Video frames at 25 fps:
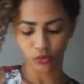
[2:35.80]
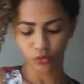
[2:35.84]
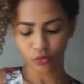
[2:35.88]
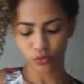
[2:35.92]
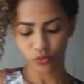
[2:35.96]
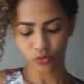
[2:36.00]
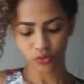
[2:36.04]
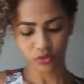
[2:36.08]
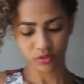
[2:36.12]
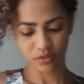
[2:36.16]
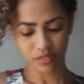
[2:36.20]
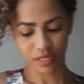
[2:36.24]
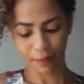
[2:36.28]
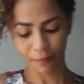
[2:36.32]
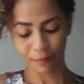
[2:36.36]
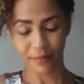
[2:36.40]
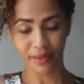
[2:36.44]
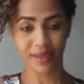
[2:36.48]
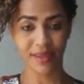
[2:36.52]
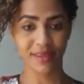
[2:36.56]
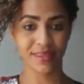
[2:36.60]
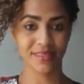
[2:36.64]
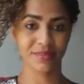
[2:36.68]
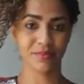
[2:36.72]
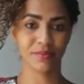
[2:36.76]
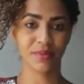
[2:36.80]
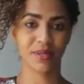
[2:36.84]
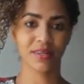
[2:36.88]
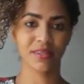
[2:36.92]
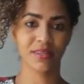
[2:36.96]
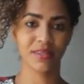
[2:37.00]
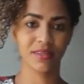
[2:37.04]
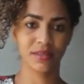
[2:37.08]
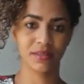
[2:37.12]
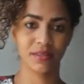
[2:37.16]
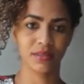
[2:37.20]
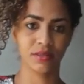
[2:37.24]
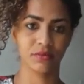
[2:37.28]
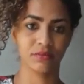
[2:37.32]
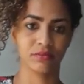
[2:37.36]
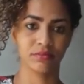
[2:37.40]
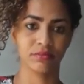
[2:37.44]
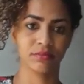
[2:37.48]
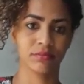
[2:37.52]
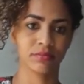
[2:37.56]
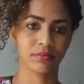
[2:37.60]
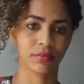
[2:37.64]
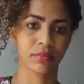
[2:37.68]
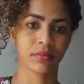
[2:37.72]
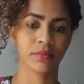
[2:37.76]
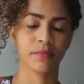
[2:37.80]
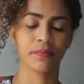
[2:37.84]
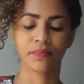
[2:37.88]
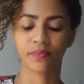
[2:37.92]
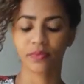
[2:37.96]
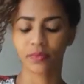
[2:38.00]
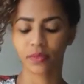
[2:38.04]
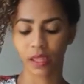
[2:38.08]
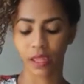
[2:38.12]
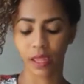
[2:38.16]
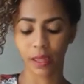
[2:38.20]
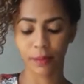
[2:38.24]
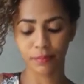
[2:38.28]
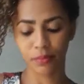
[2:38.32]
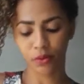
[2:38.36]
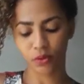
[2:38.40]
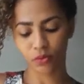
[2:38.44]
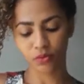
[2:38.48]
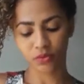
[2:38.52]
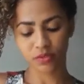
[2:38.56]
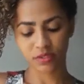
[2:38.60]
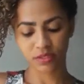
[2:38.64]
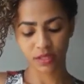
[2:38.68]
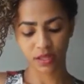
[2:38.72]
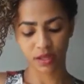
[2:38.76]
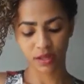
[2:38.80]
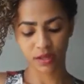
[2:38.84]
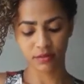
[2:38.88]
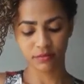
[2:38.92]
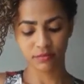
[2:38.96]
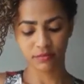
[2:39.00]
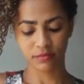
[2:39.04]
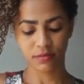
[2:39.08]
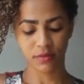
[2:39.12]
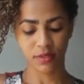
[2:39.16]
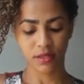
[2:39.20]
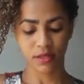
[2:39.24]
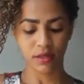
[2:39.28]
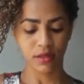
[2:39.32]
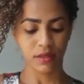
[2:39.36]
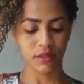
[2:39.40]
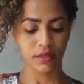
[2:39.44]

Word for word: eu não uso da mesma linha não. É bom usar,